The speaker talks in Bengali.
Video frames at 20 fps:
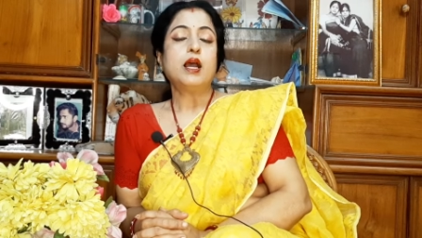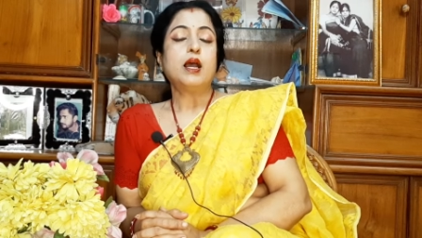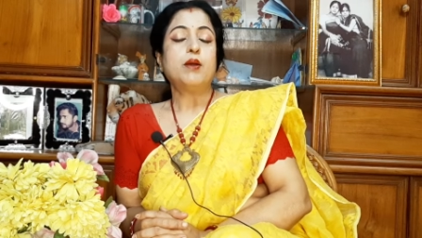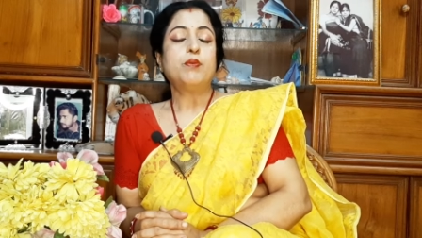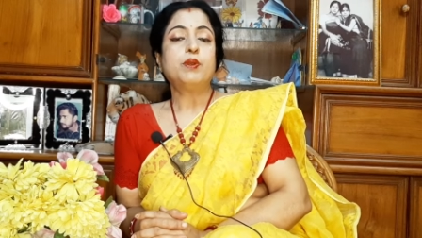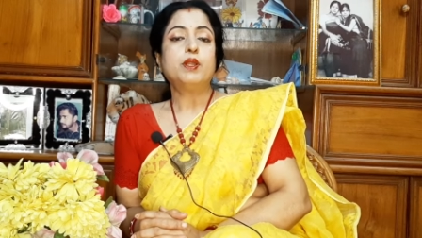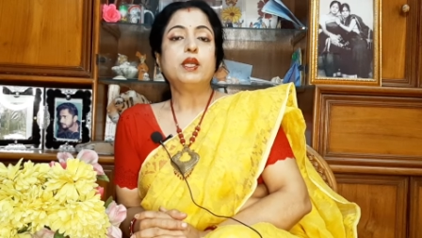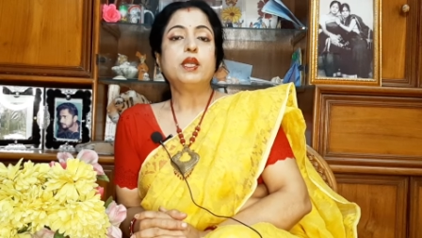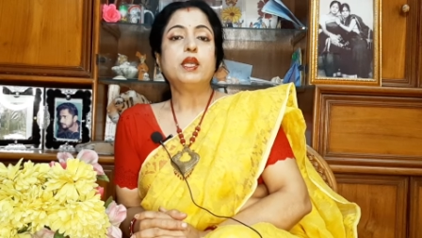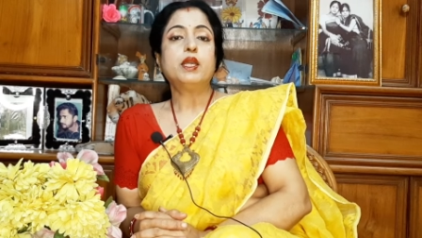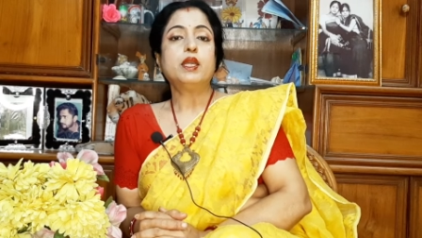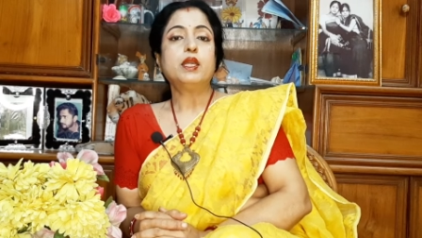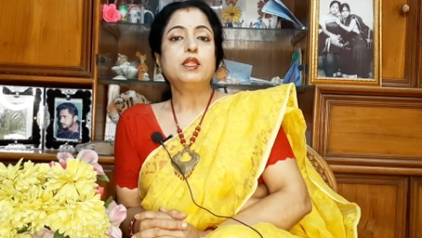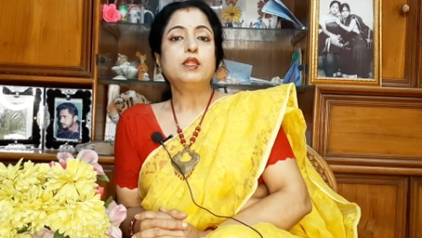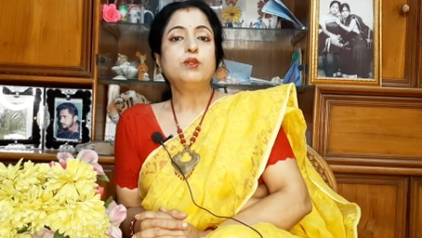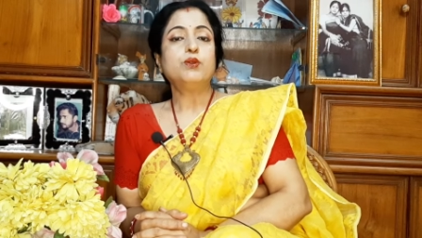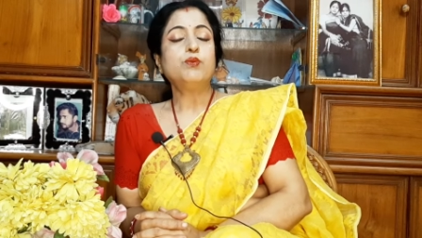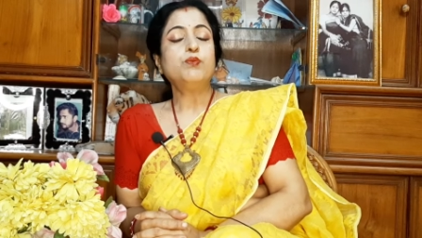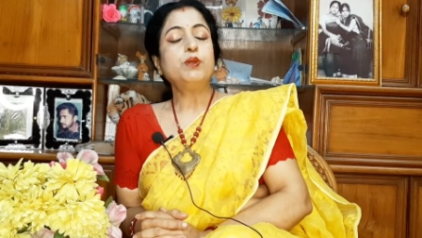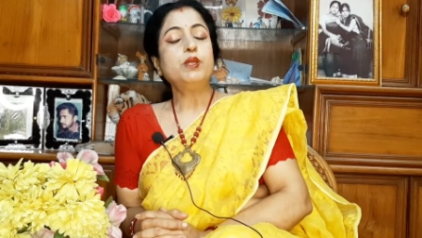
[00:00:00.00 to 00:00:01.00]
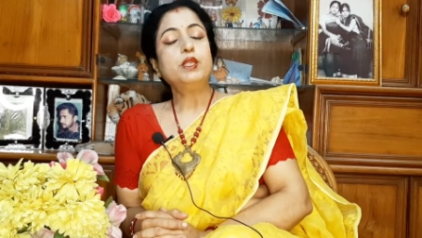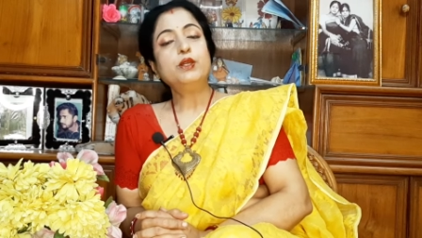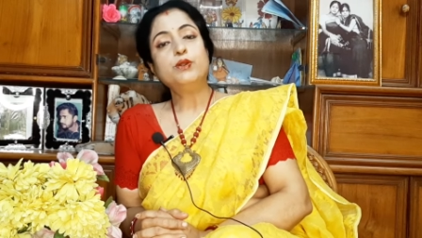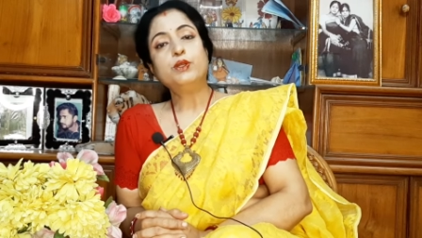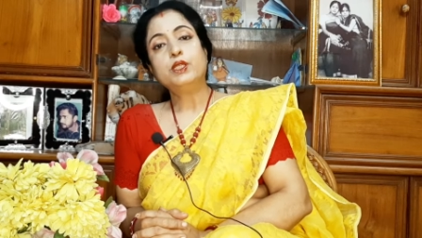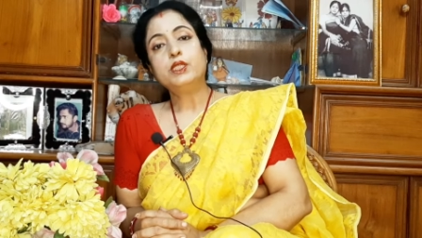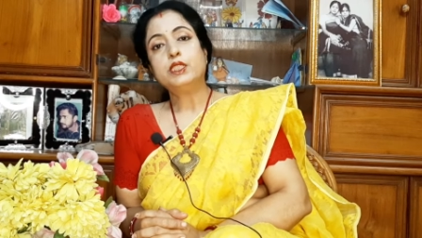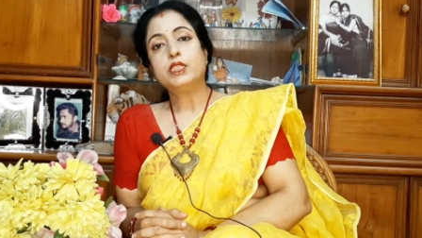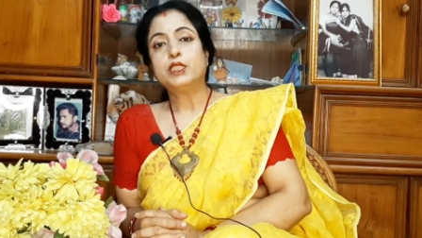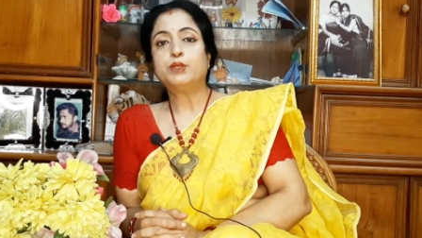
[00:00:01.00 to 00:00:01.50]
আপনাকে কিন্তু
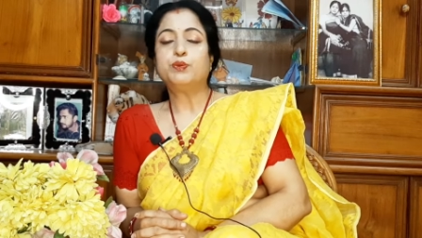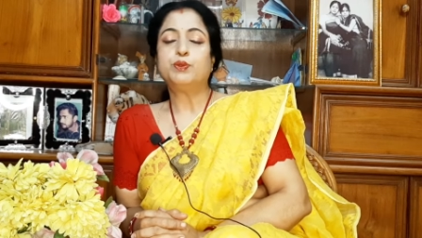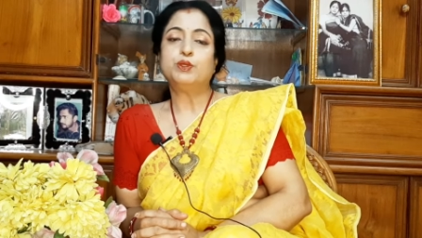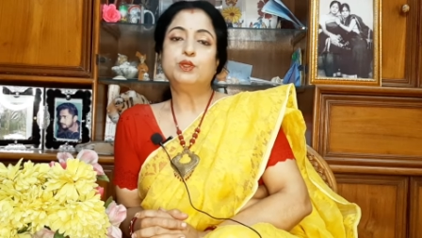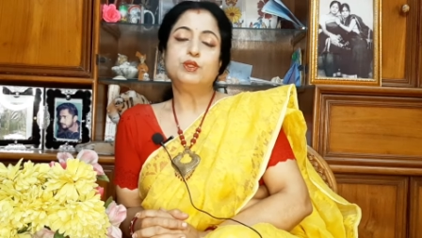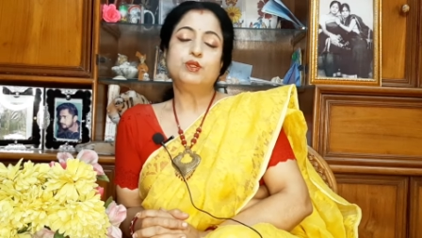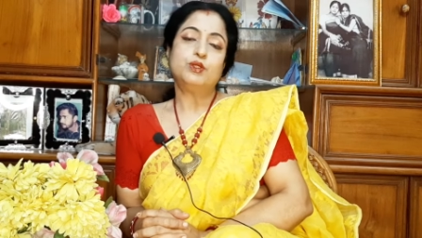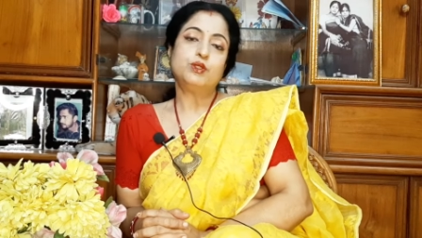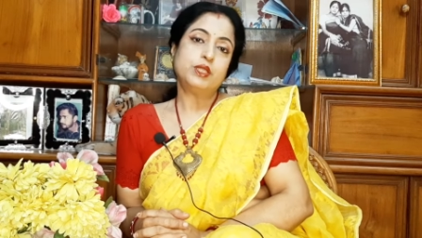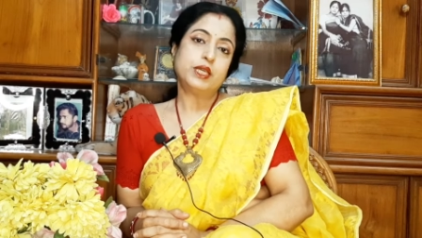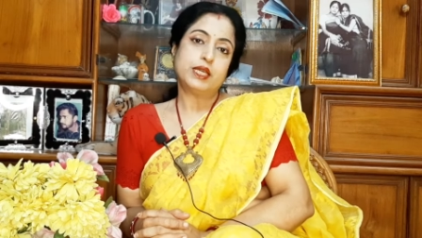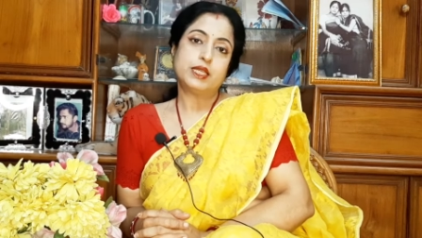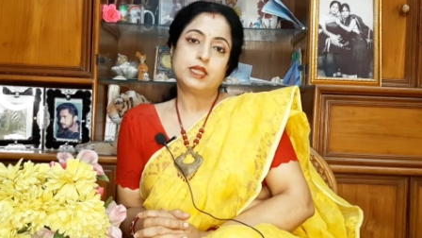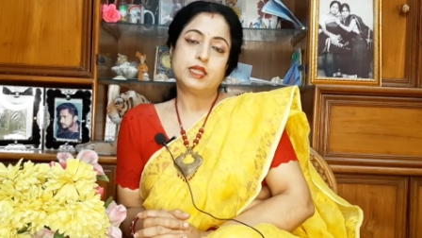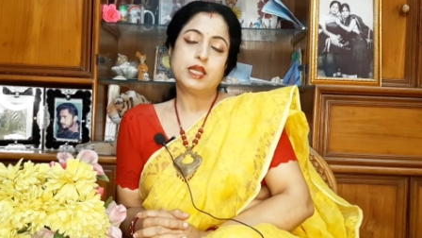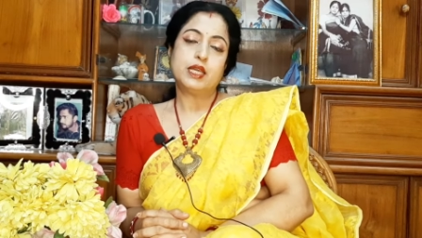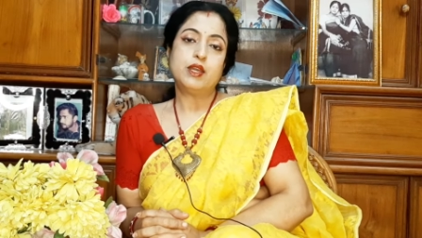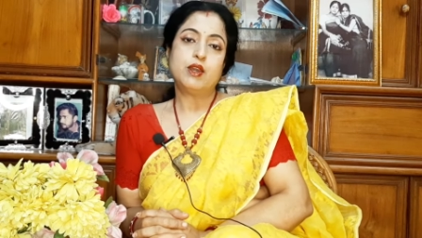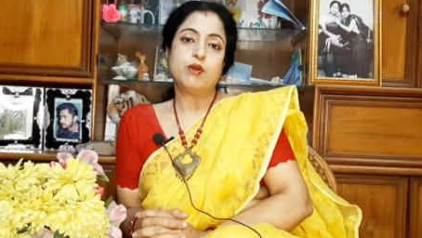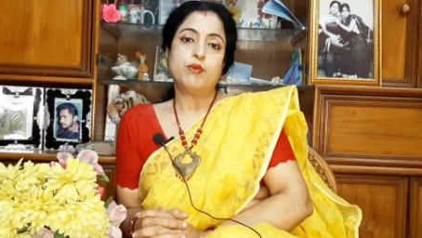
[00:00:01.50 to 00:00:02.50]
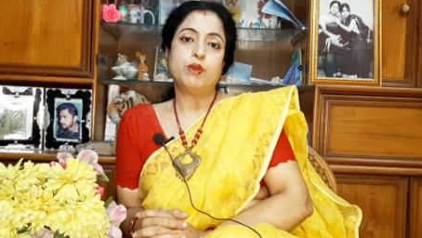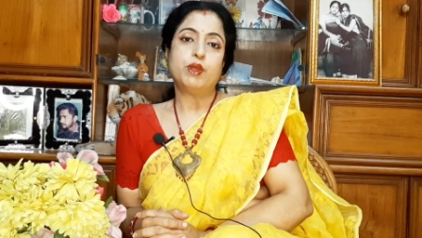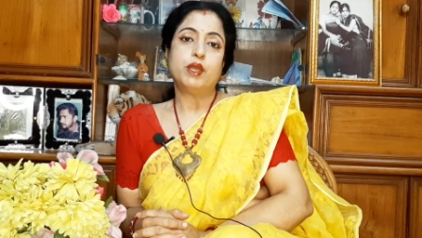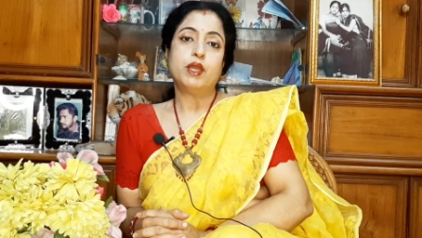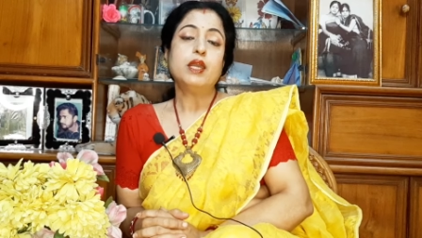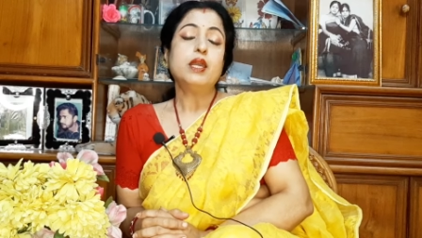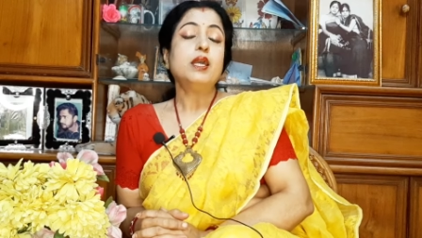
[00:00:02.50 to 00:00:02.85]
ভিডিওটি শেষ পর্যন্ত দেখতেই হবে